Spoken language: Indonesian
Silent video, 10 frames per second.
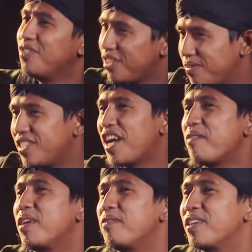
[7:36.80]
Muas bin
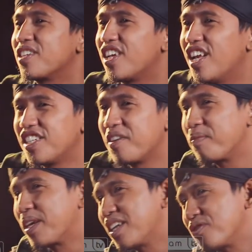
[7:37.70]
Jabal mirsa ada
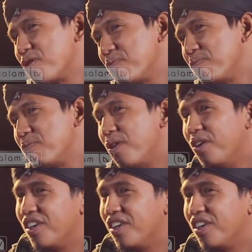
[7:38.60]
sampean sopo.